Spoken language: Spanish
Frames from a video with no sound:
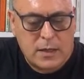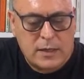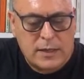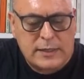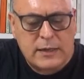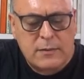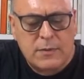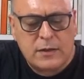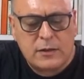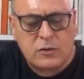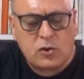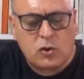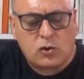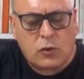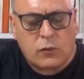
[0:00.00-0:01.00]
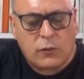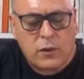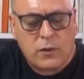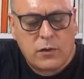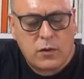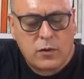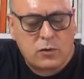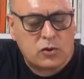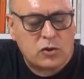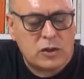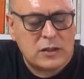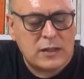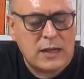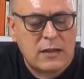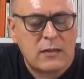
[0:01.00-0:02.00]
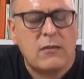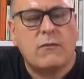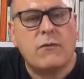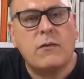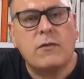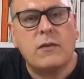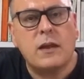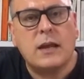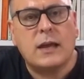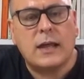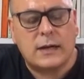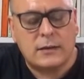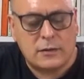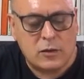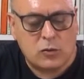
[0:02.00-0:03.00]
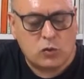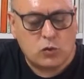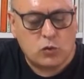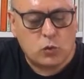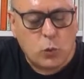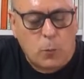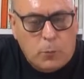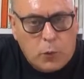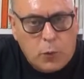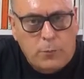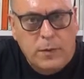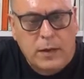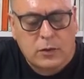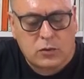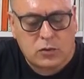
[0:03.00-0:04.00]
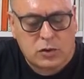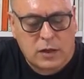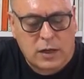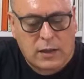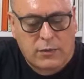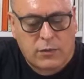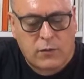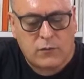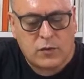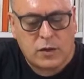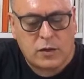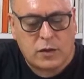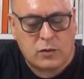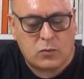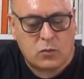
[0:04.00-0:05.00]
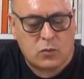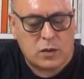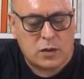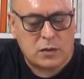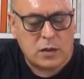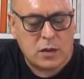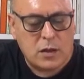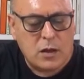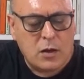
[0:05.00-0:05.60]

Y si vienes de otro oficio, no te será difícil crearte tu propia constelación de inquietudes.